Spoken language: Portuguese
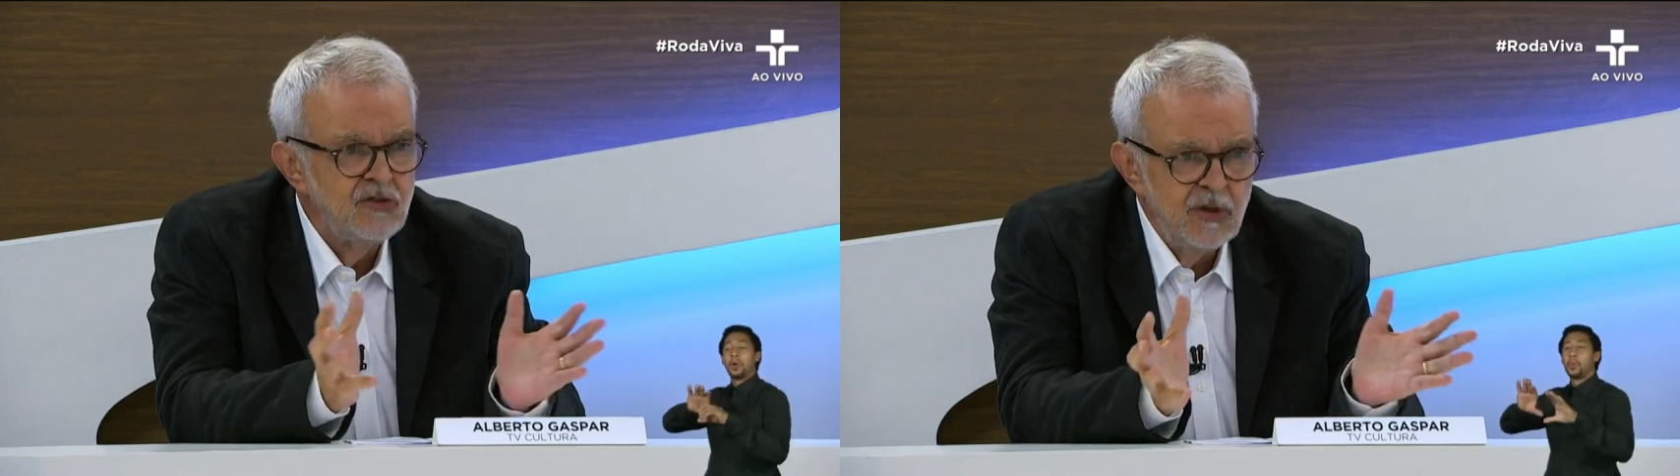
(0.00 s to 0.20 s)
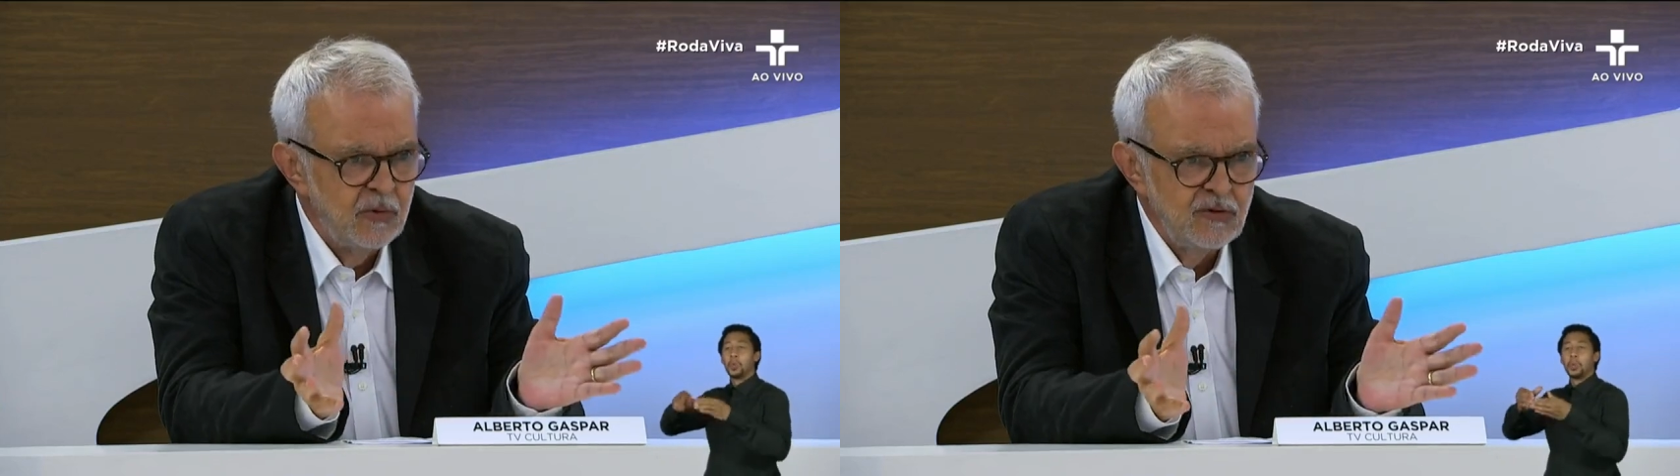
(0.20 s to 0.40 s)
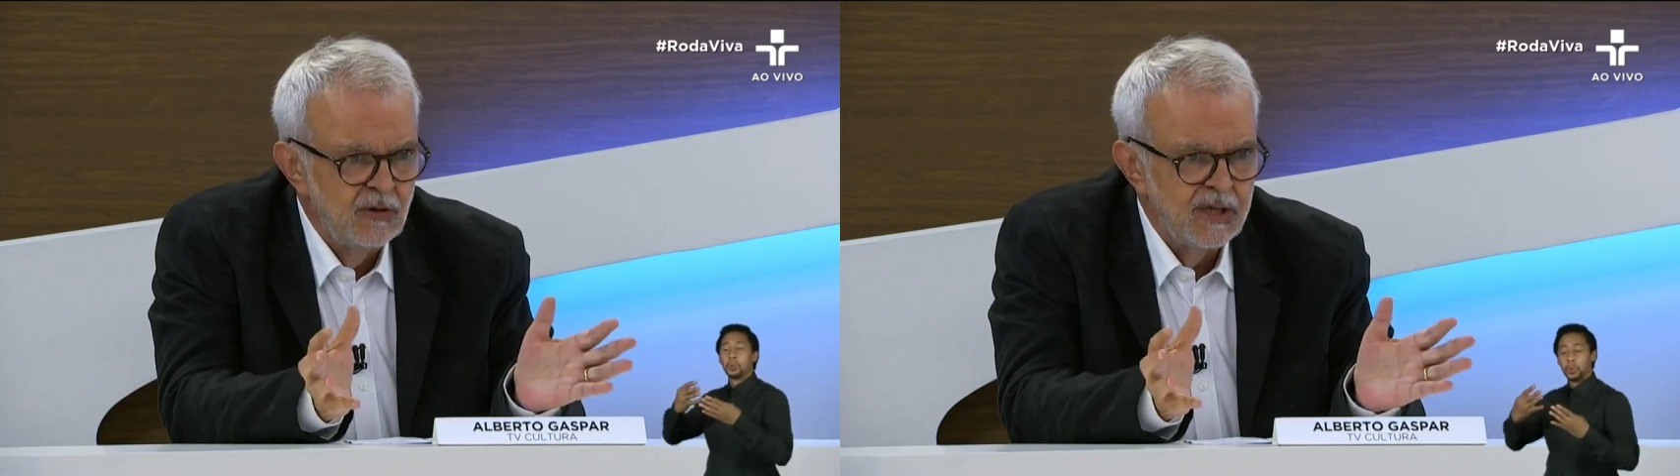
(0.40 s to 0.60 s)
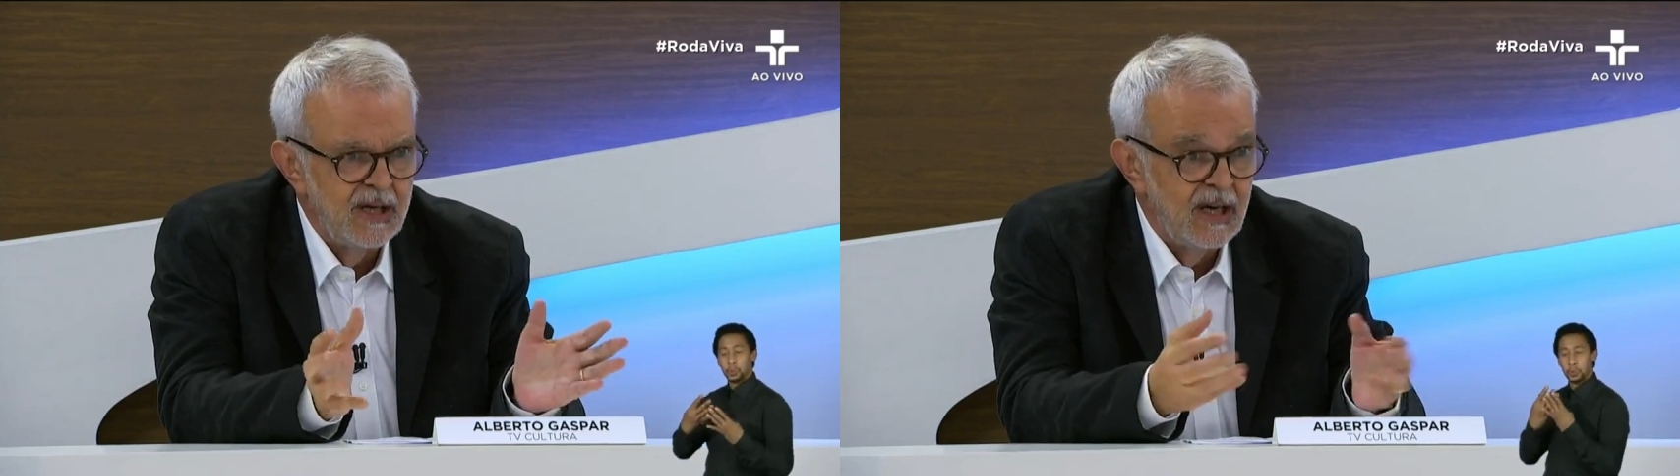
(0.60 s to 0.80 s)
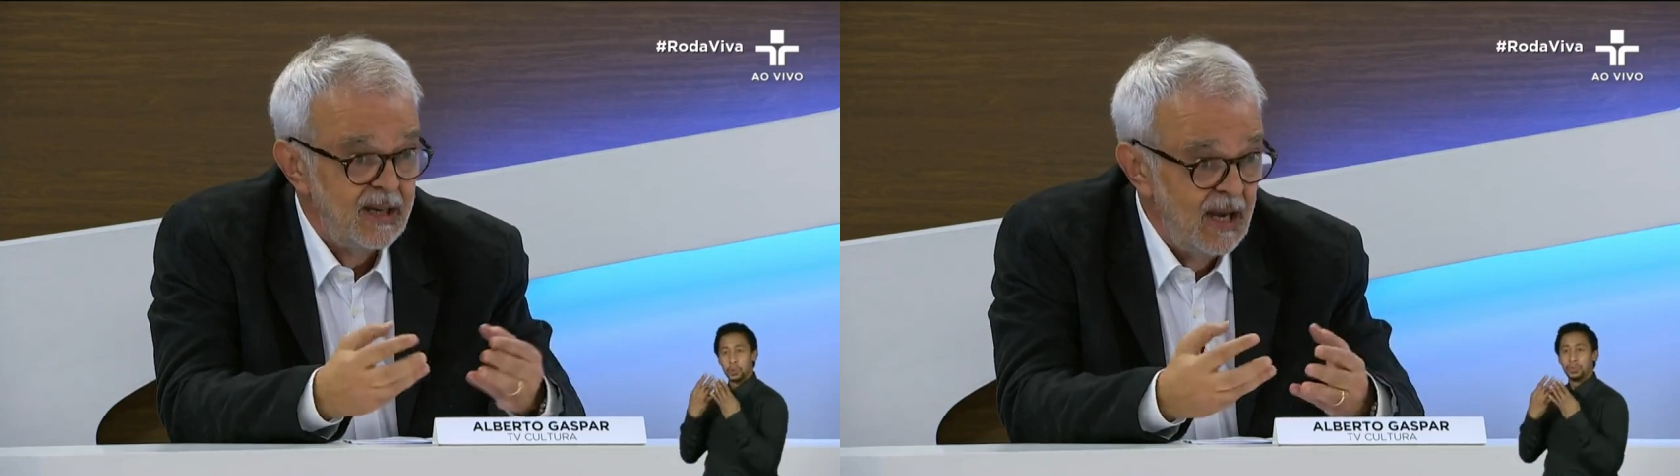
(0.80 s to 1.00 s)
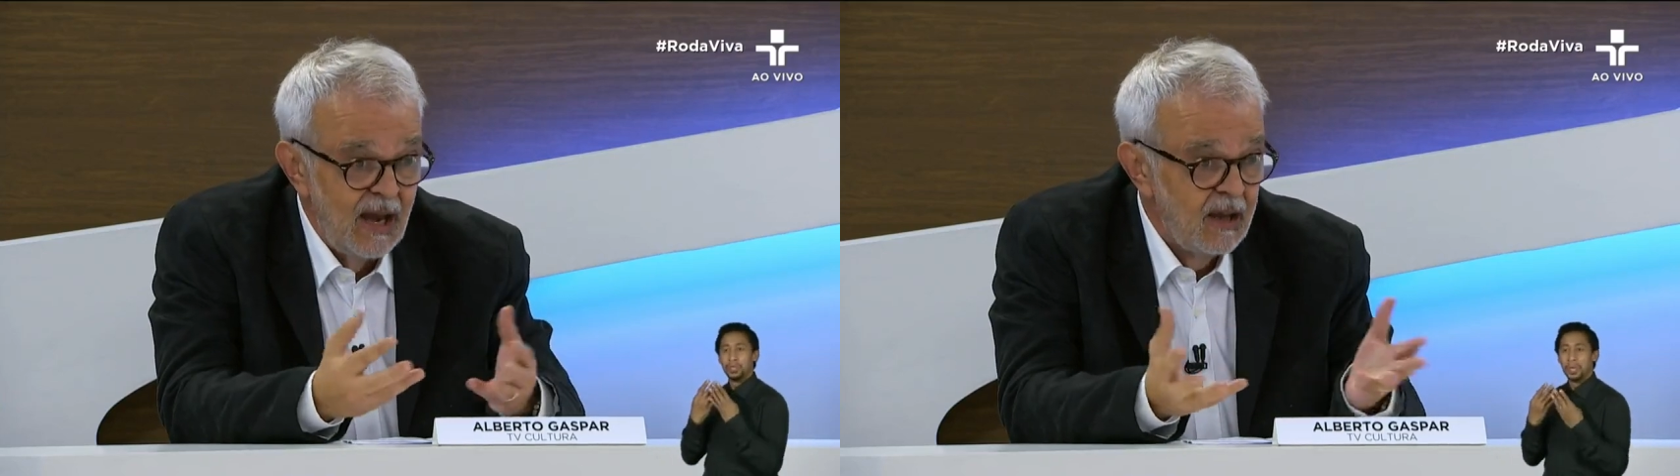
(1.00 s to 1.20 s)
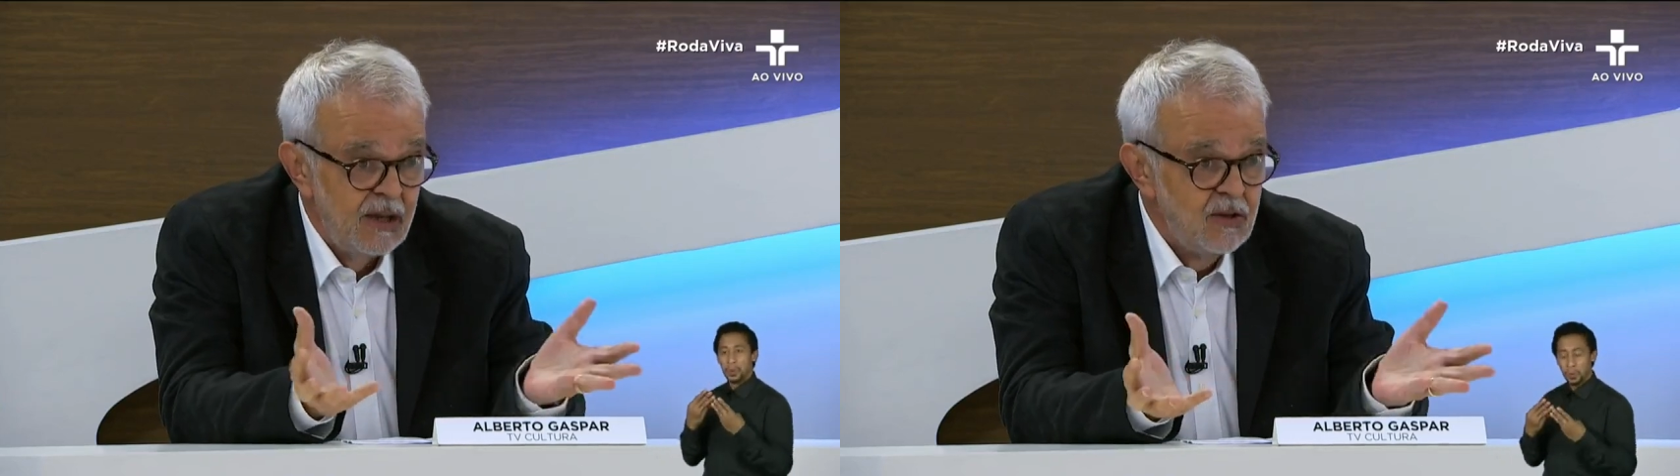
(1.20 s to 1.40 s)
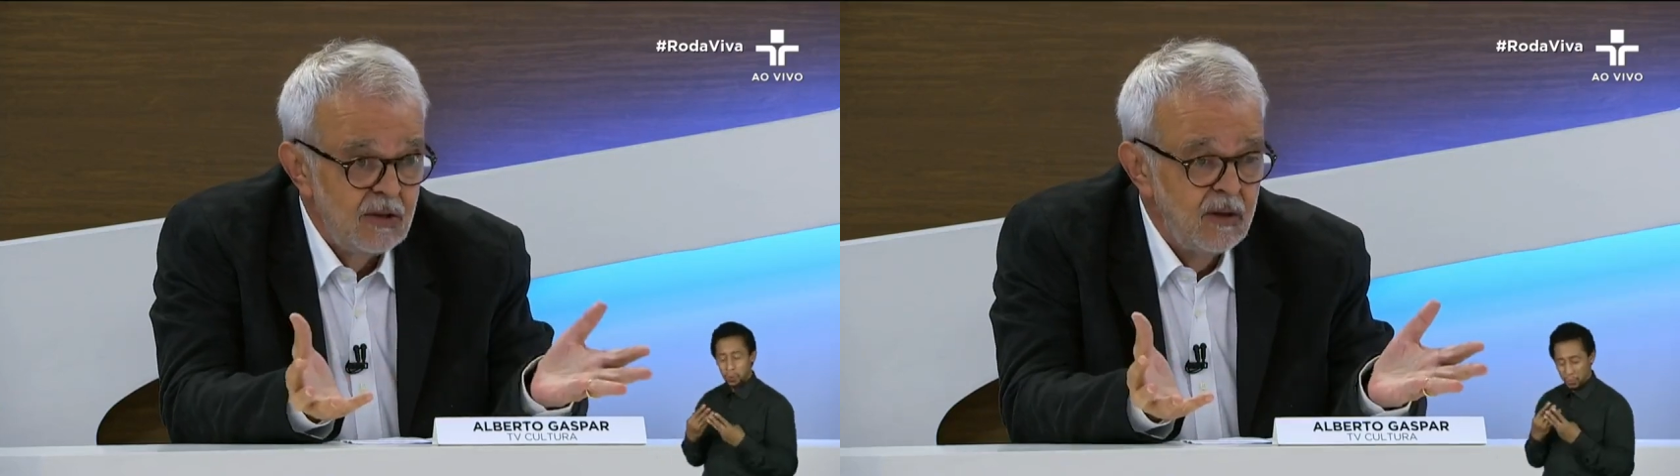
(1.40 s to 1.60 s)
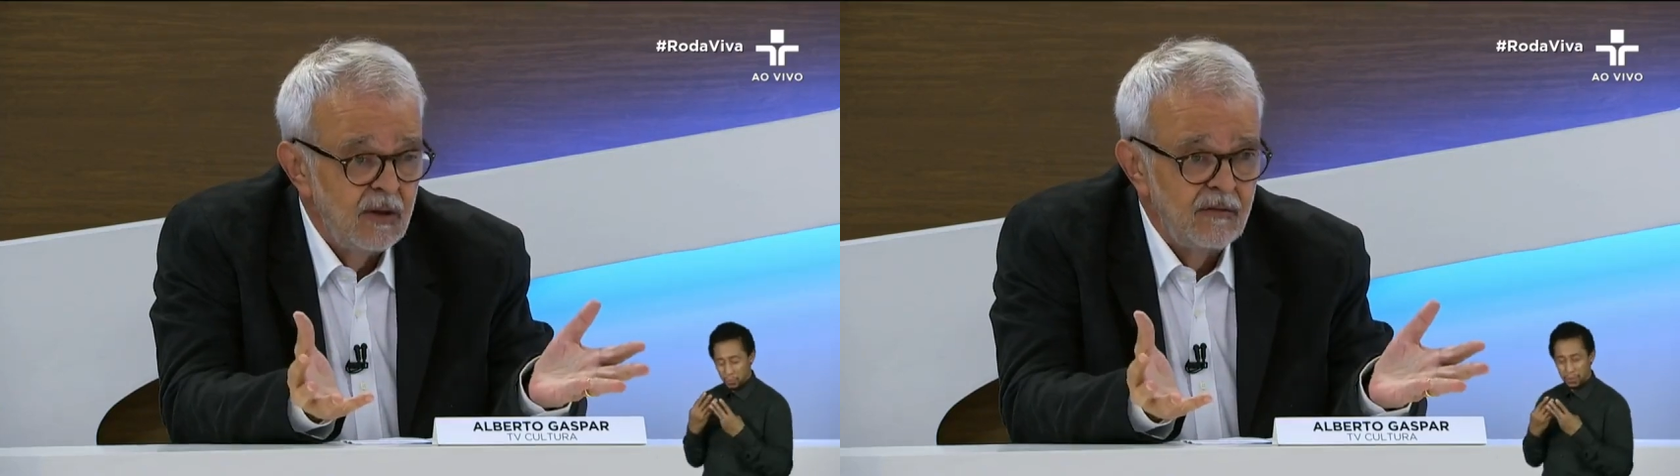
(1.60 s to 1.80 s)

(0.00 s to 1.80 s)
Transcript: que tipo de Ucrânia? Criar que,